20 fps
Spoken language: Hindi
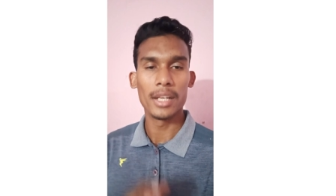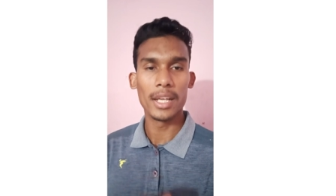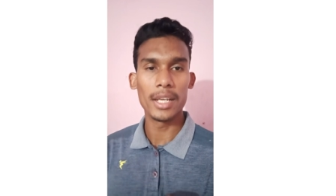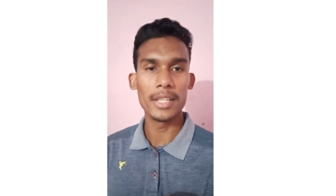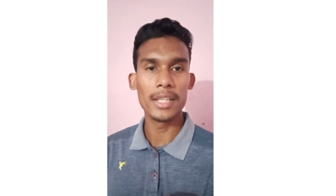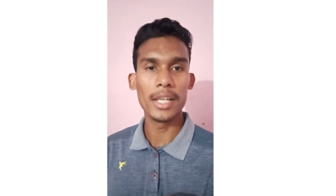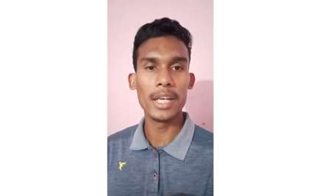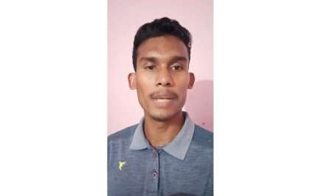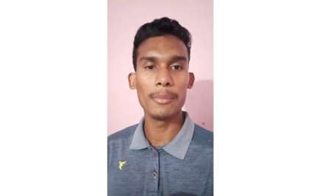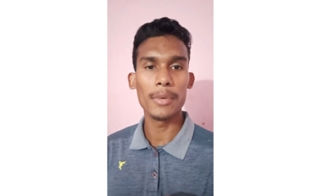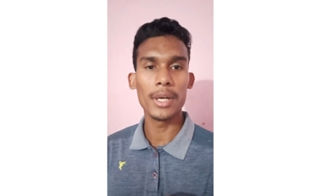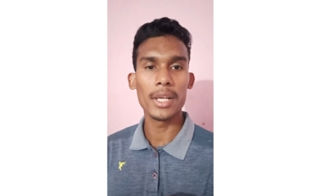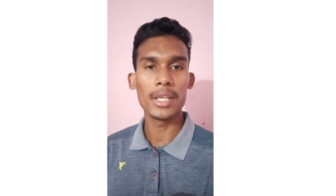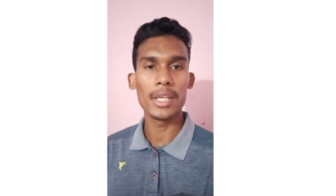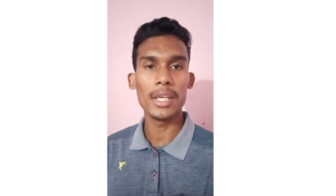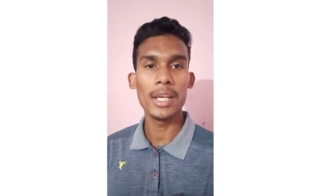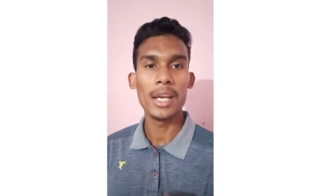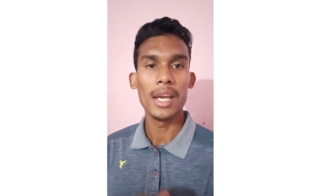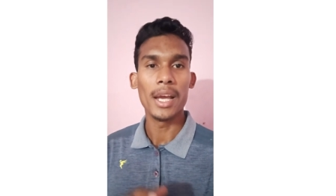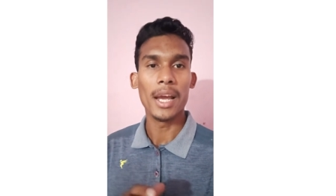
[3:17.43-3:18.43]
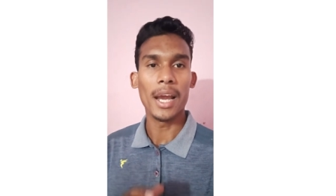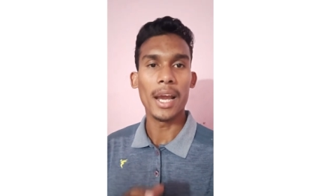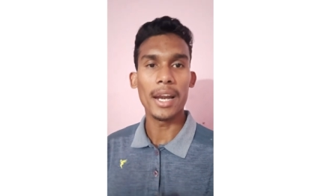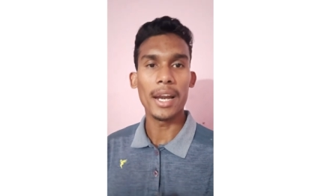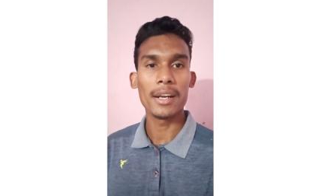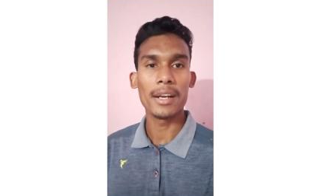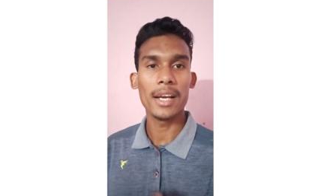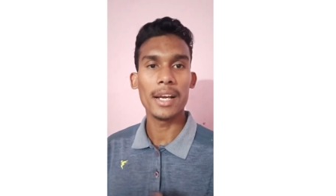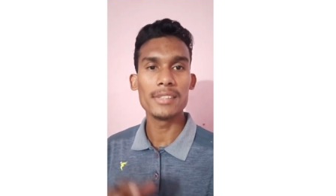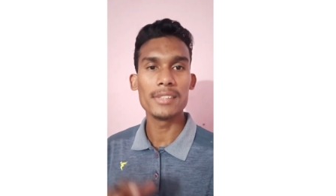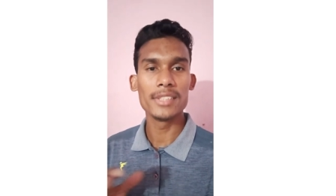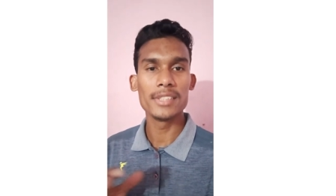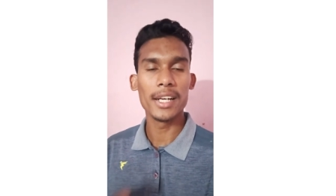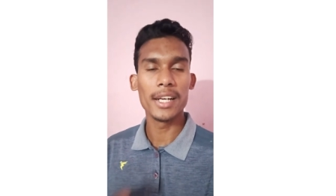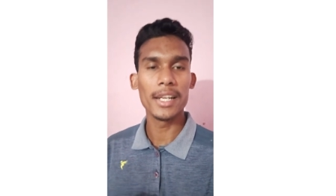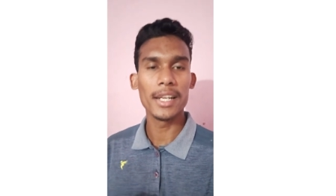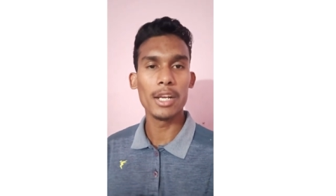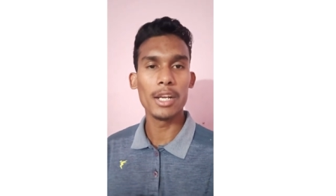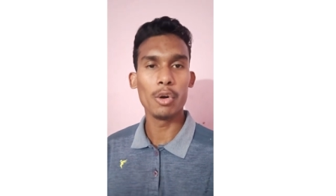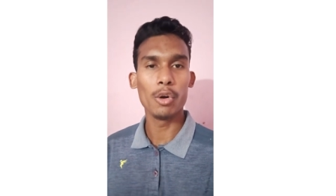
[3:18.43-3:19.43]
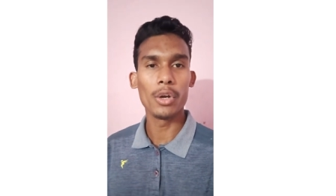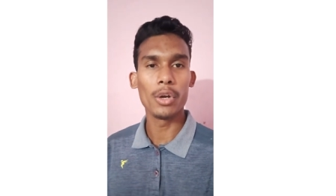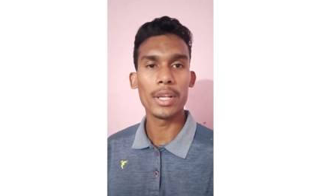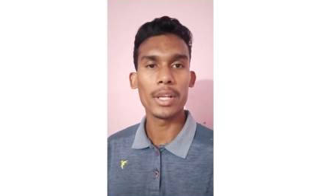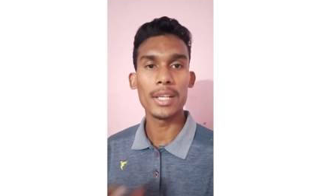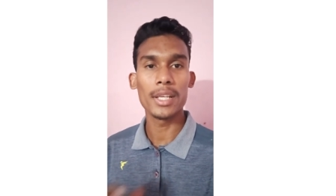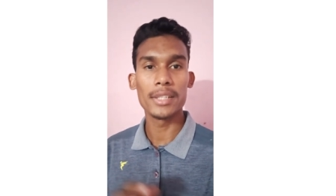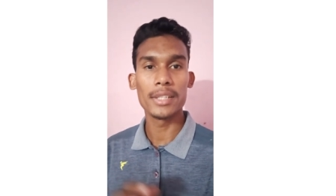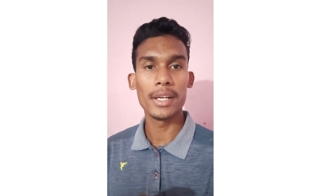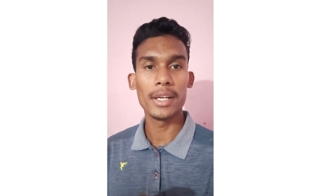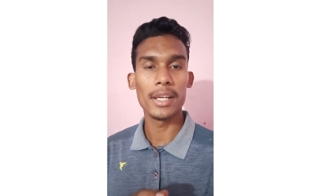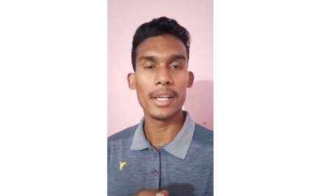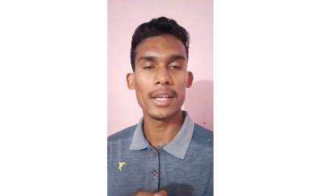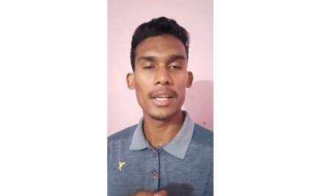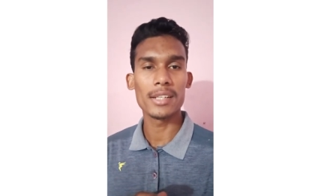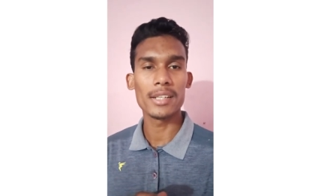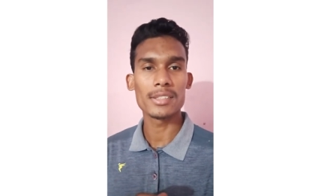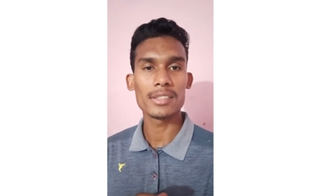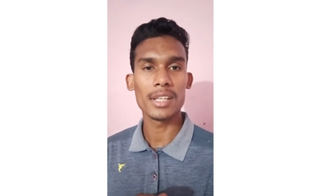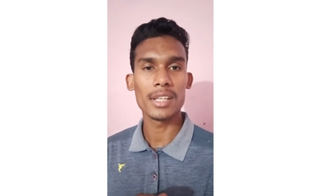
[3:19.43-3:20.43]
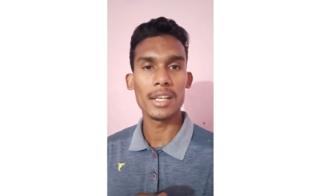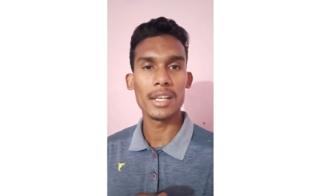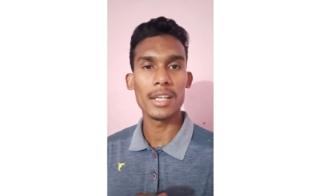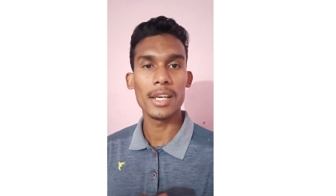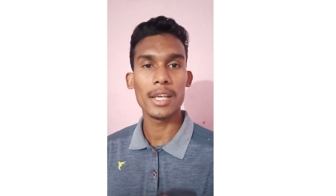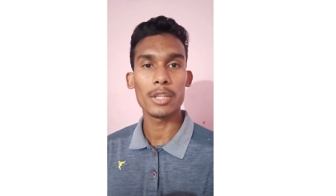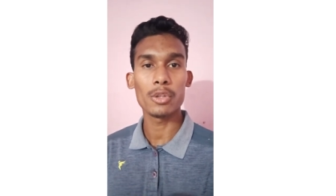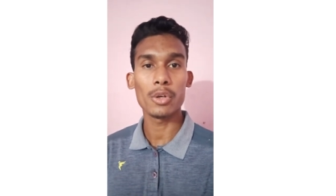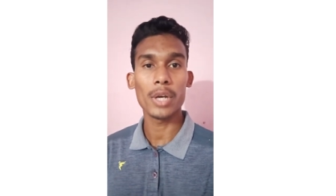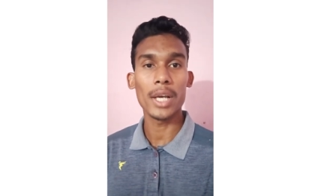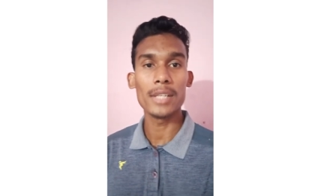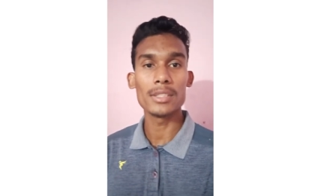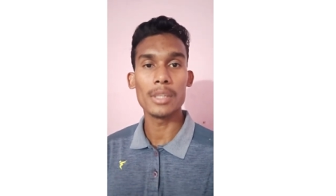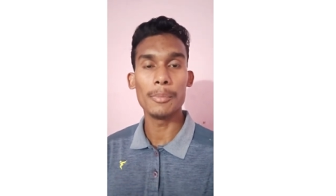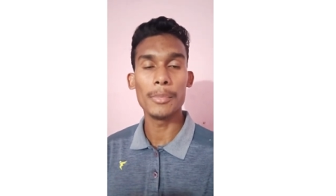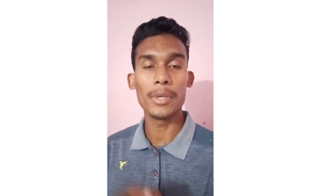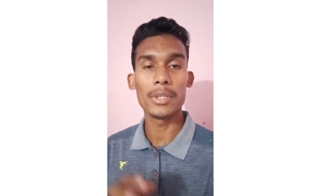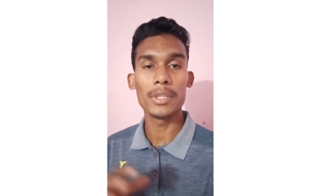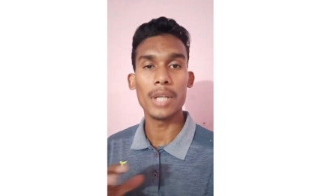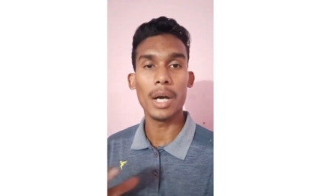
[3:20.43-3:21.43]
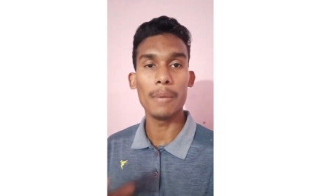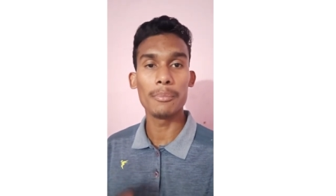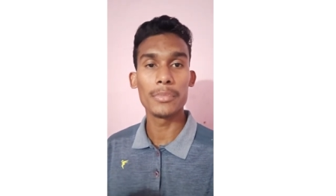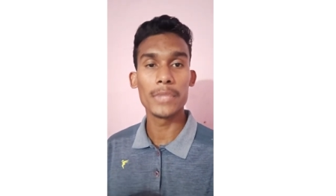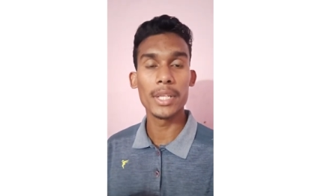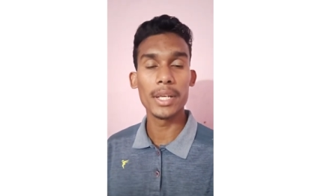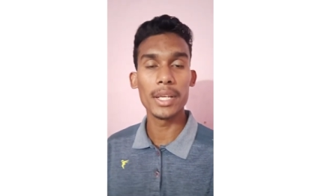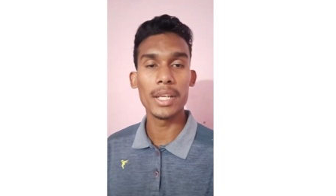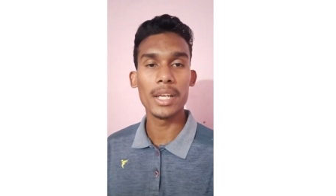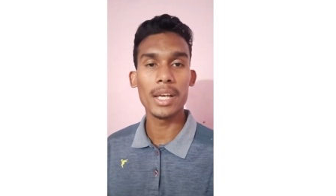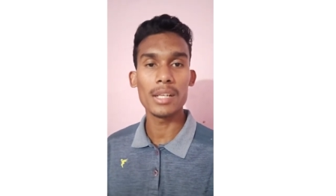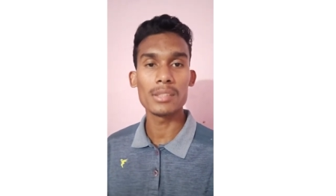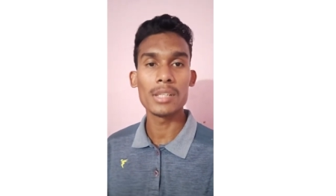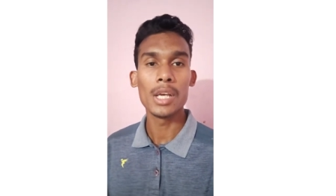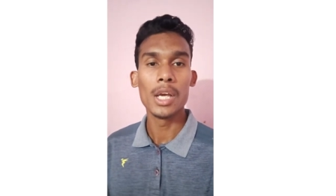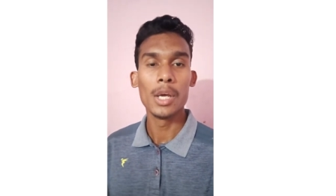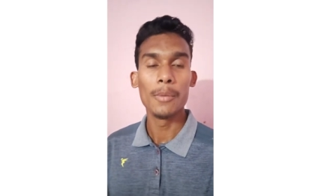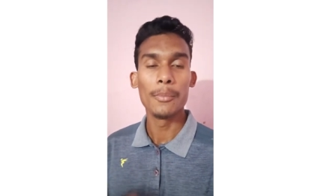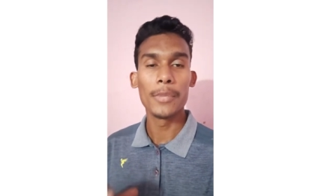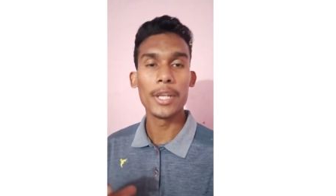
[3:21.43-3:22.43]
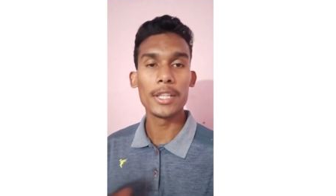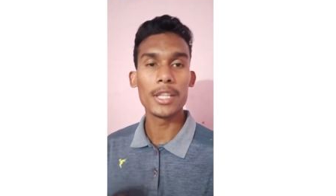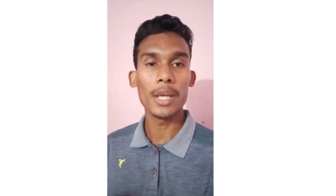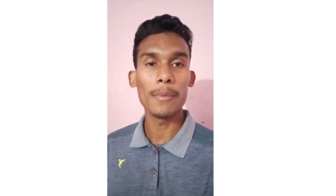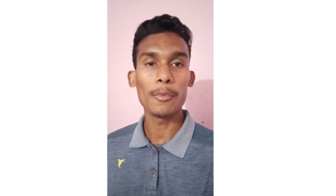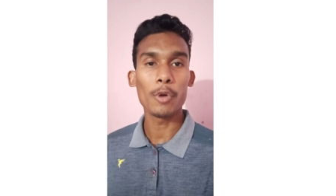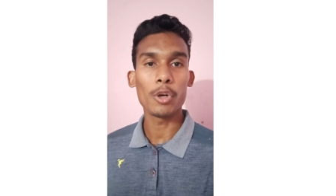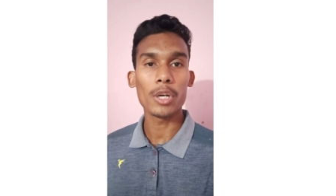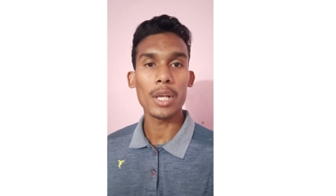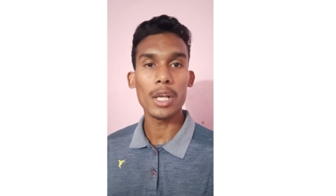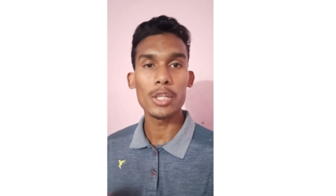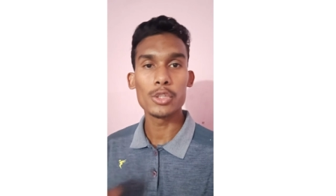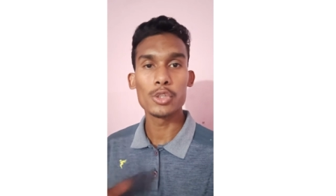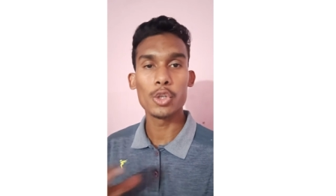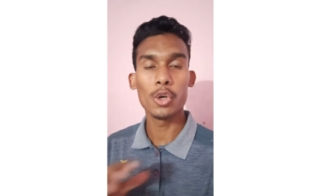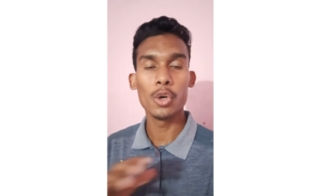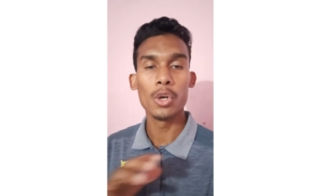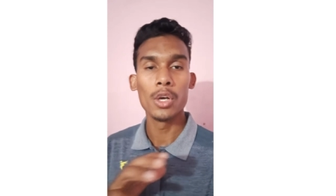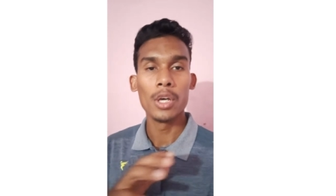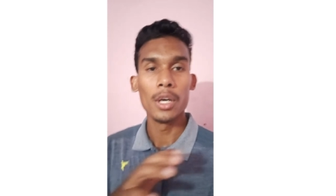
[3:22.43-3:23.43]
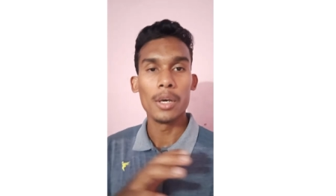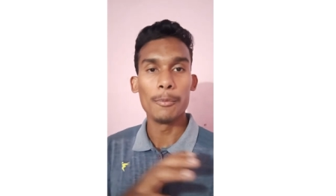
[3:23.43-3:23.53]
नहीं देनी पड़ेगी एंड गाइज ये डील हो रही है थ्री ईयर्स के लिए तो गाइज हमें अब थ्री ईयर्स प्रीतम कोटाल जो